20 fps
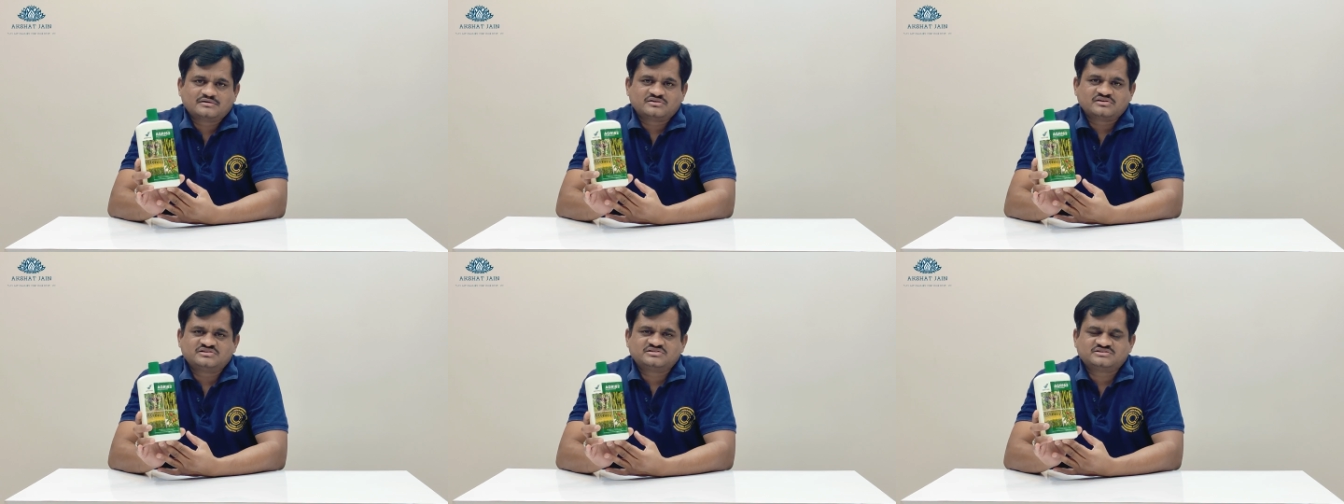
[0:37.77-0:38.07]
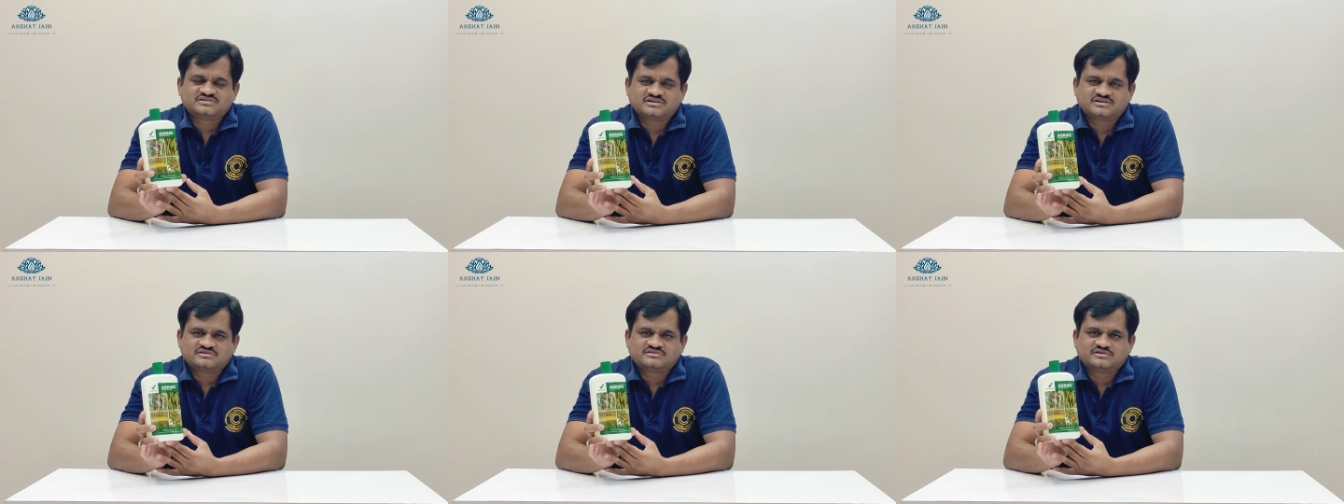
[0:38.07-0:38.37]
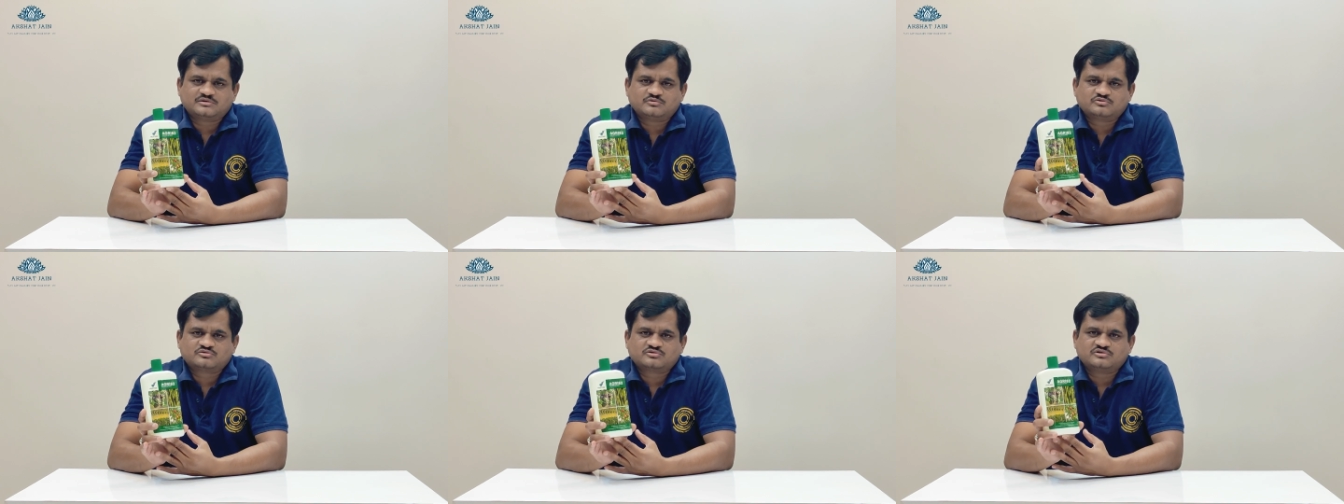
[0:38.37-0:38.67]
किस तरह
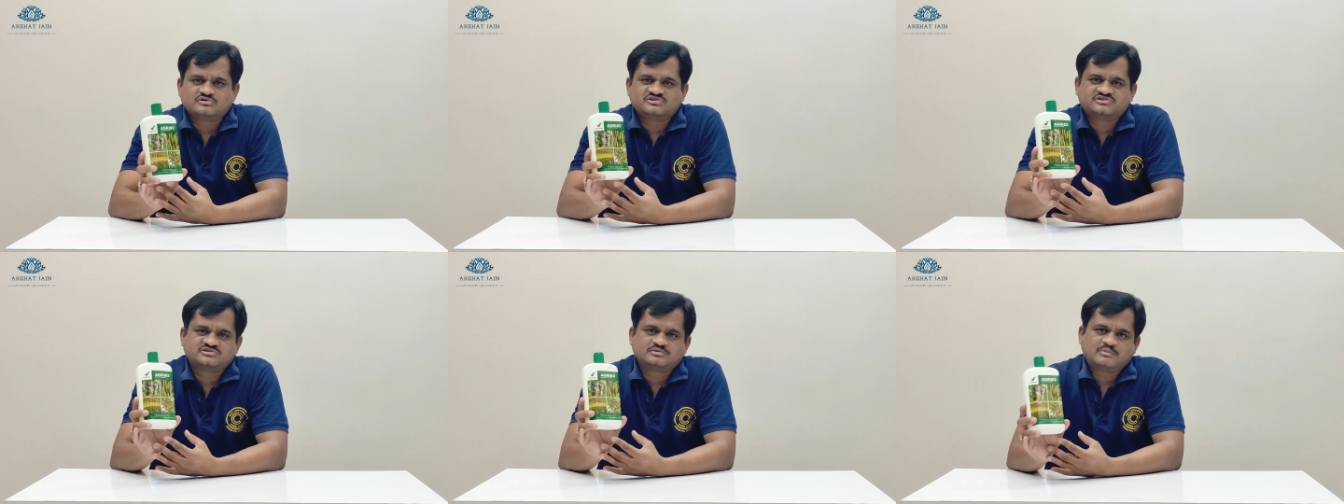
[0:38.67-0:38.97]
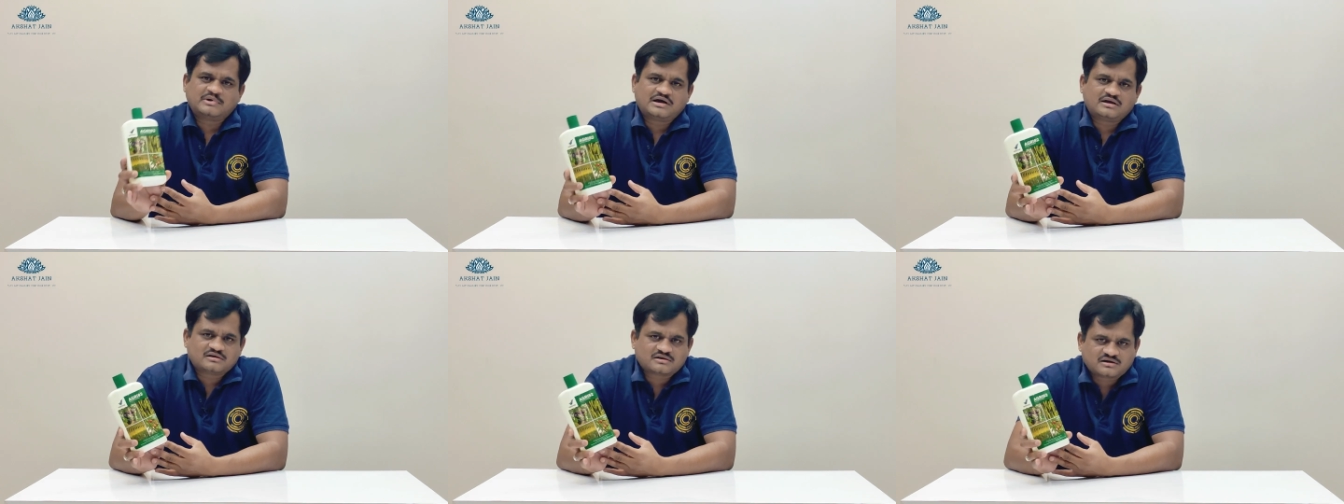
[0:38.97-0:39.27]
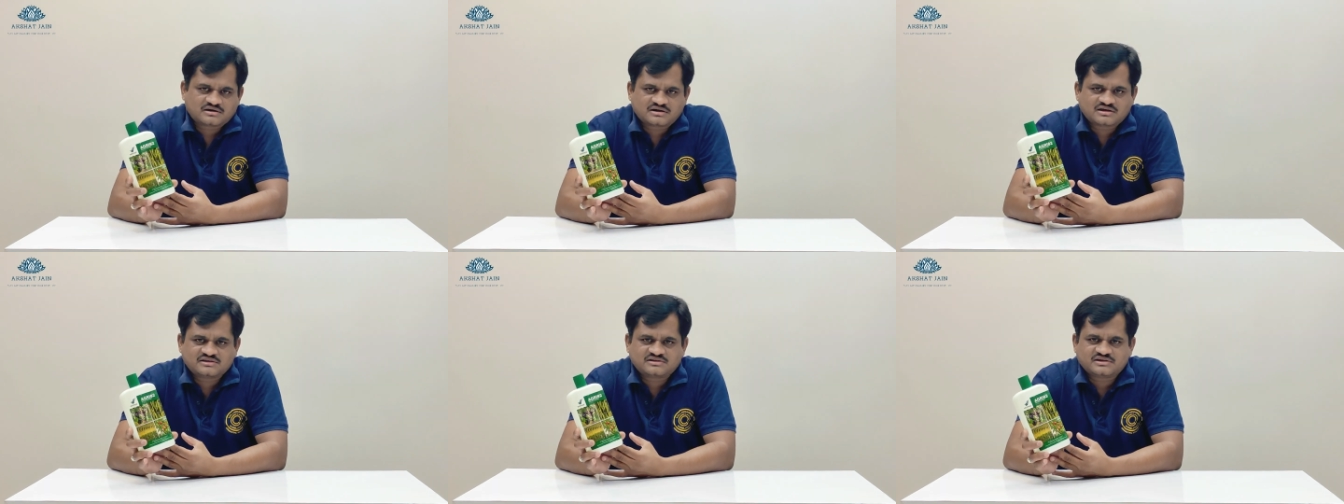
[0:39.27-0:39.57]
से उसको इस्तेमाल
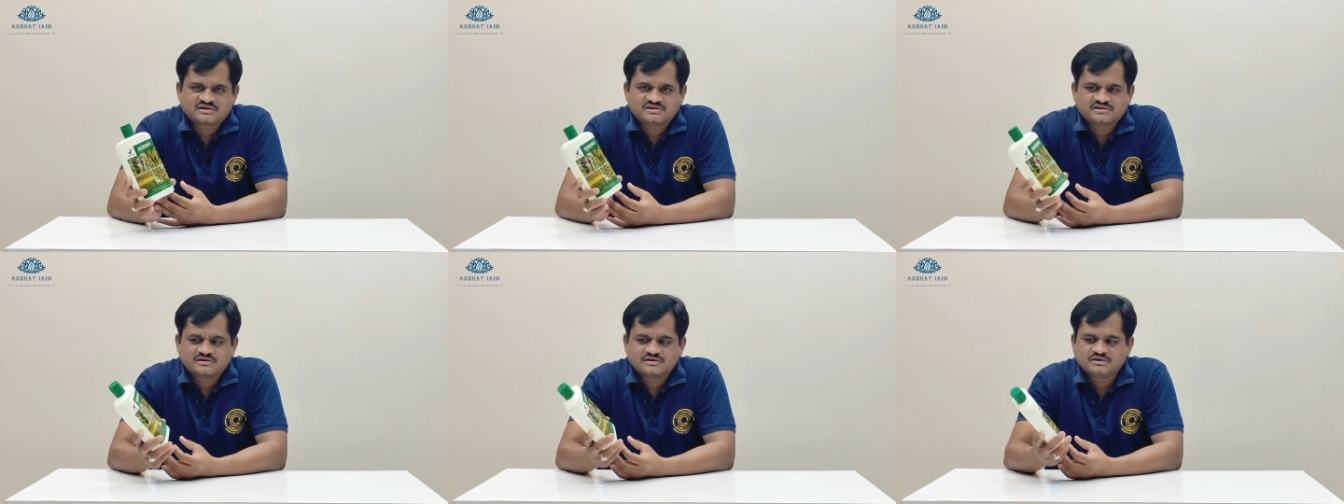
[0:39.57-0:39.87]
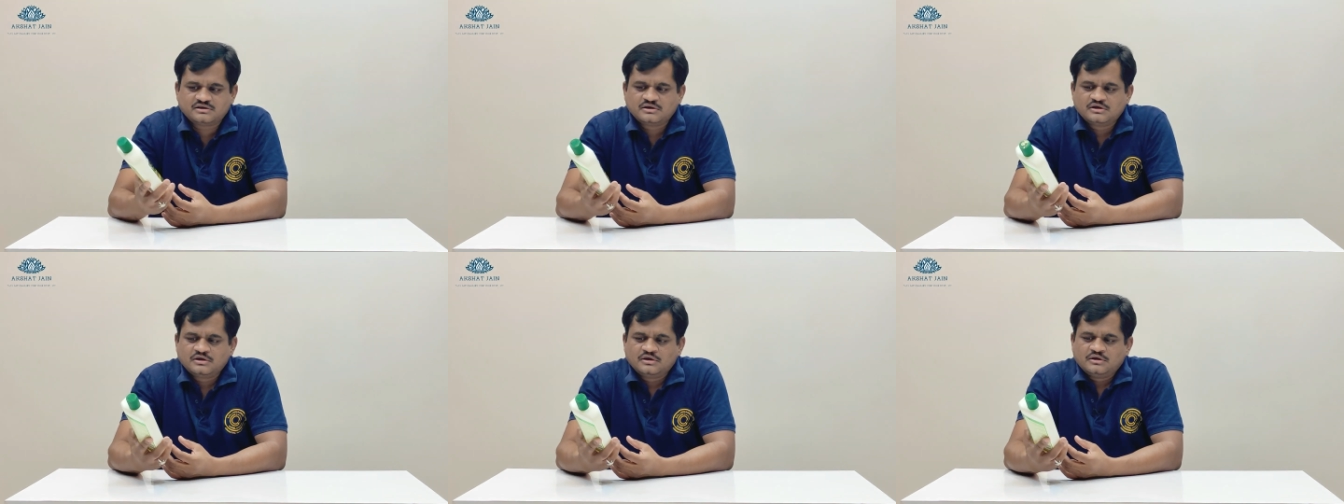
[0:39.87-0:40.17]
करना चाहिए